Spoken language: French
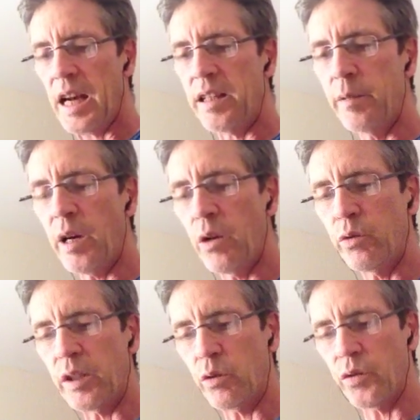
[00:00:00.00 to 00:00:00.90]
L'animal
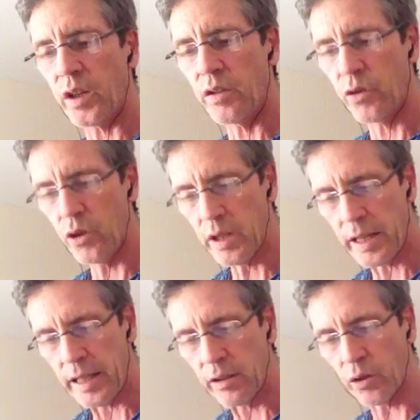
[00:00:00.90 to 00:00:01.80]
aux têtes
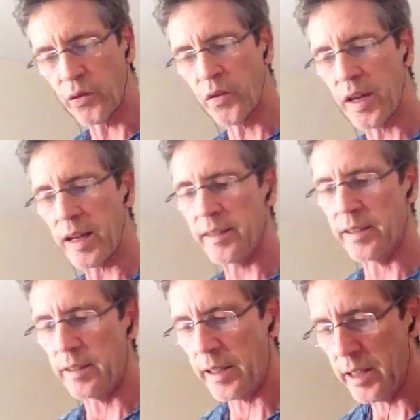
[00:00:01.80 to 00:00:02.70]
frivoles, étant fait à
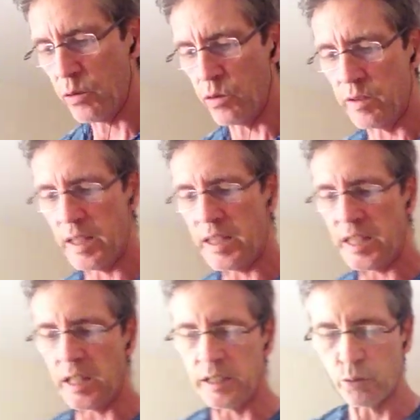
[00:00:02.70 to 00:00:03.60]
ses traits, ne
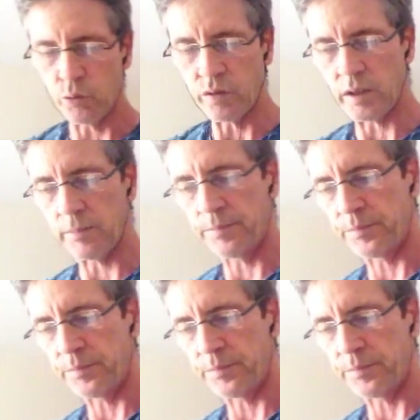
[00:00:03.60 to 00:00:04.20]
daignait l'écouter.